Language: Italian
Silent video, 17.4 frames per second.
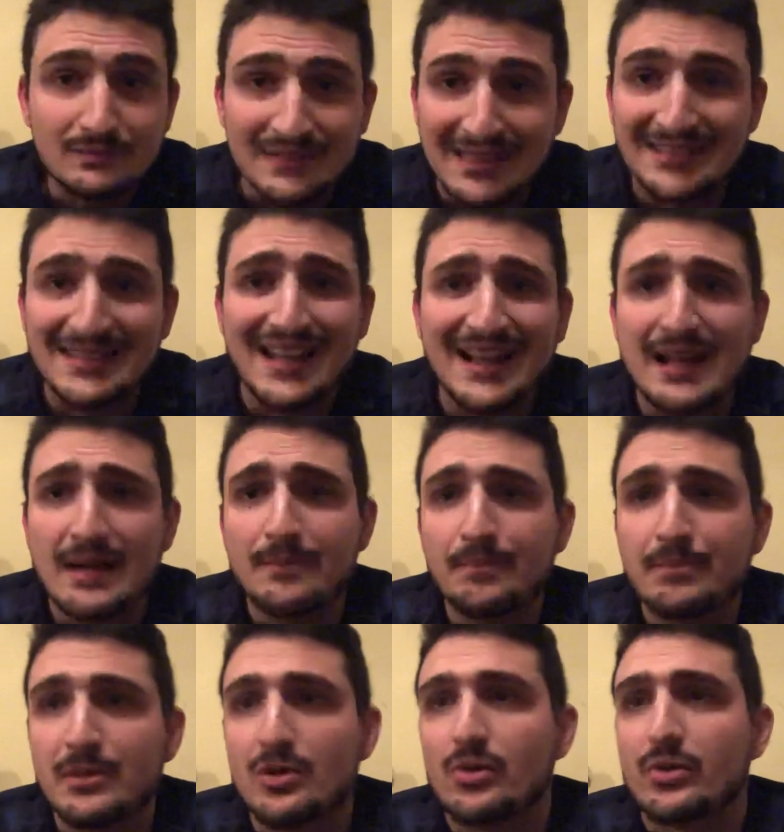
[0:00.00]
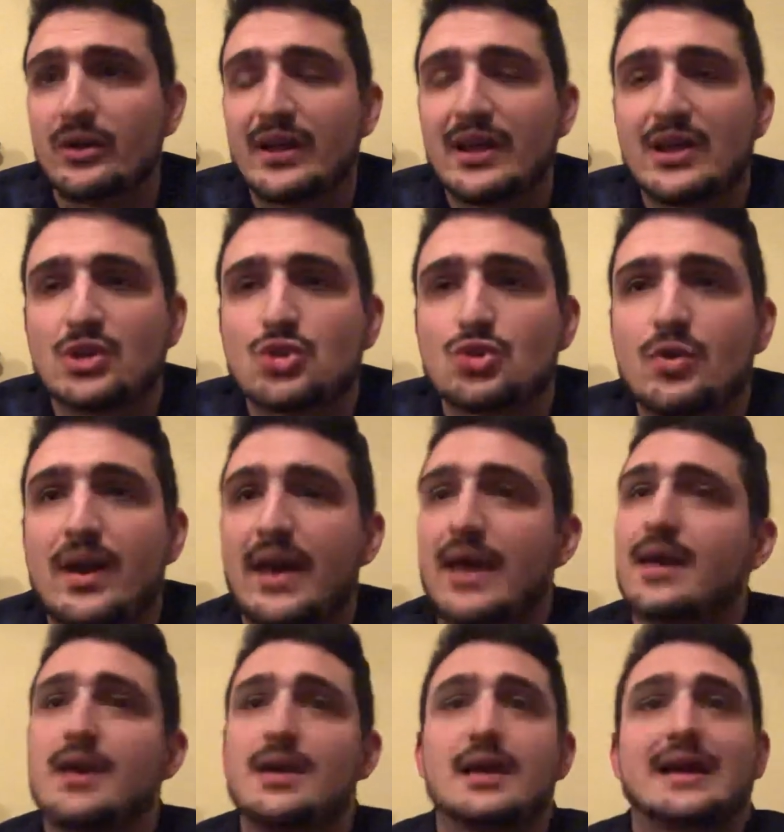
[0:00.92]
da campione, e cioè
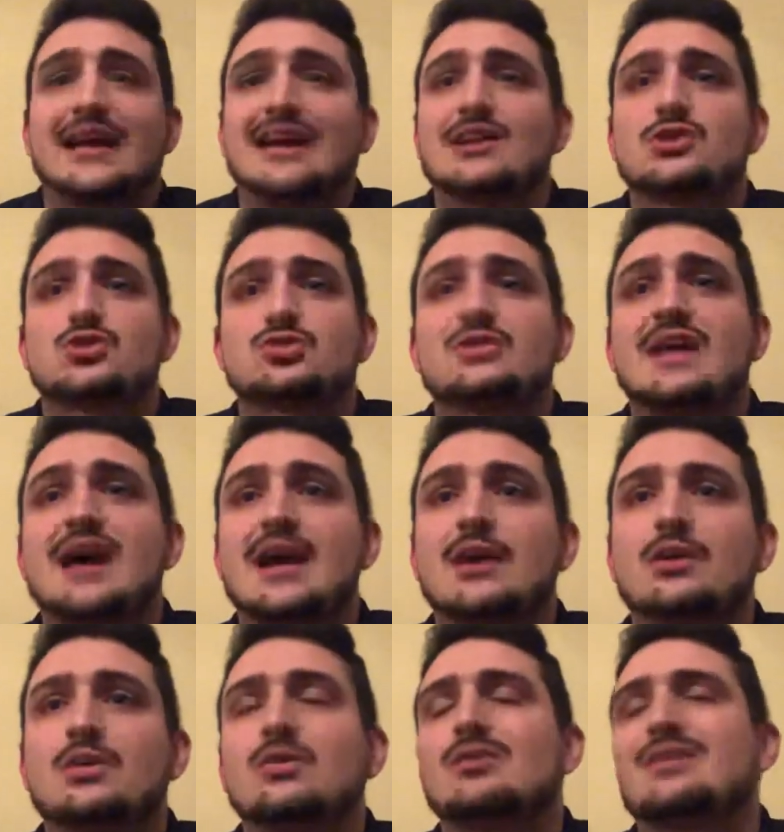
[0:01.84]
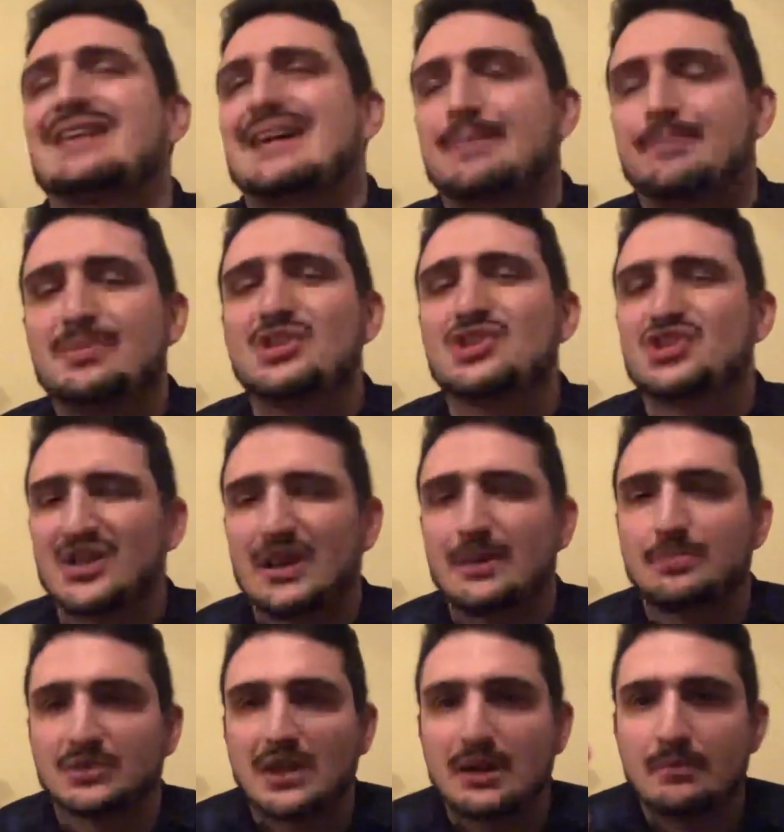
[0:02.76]
calcio d'angolo, capisce che
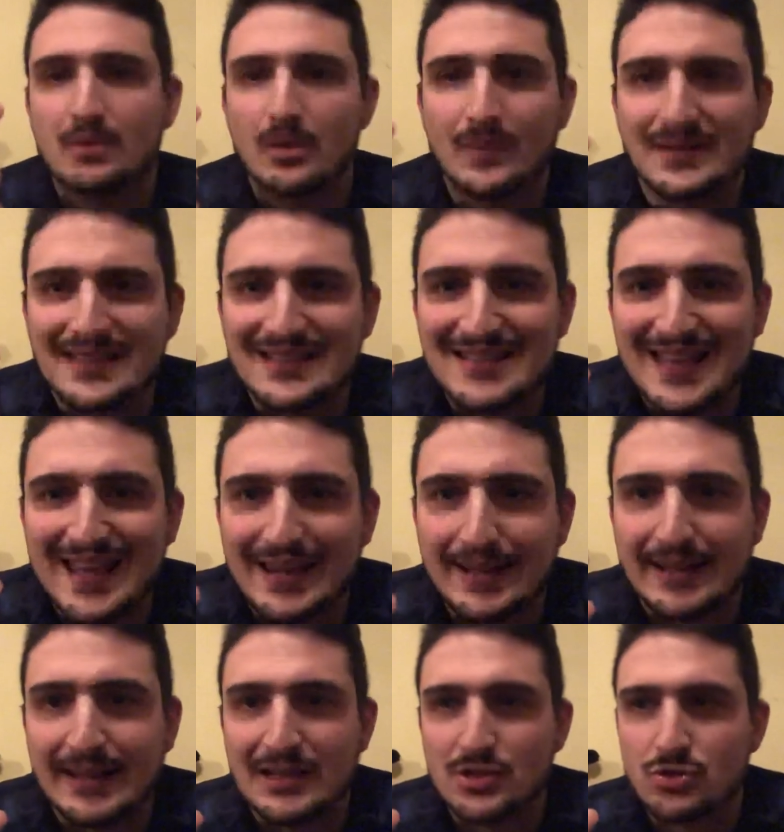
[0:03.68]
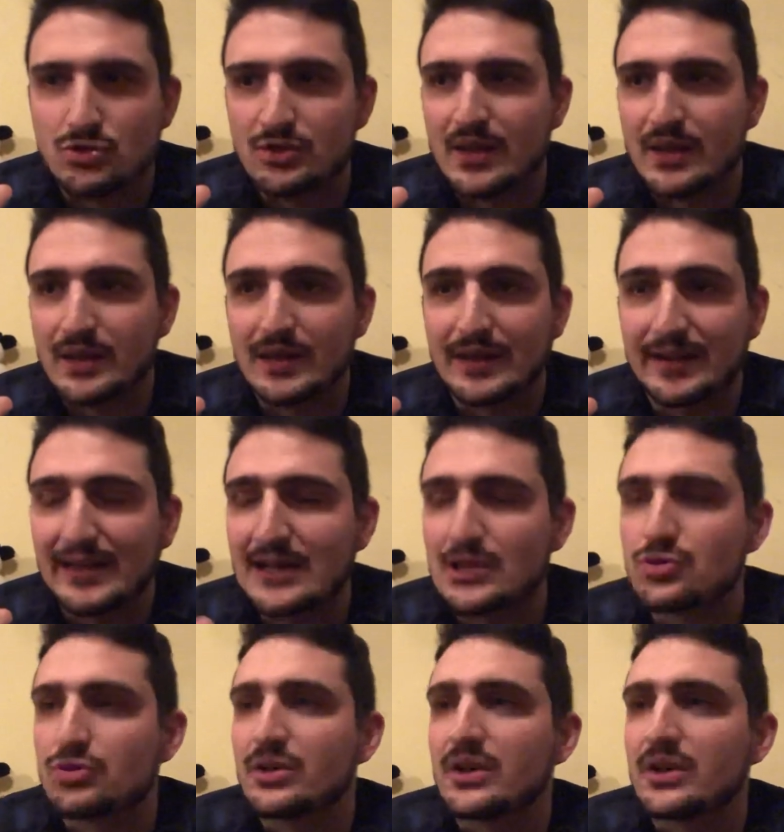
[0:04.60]
potrebbe guadagnare il calcio, da, il calcio di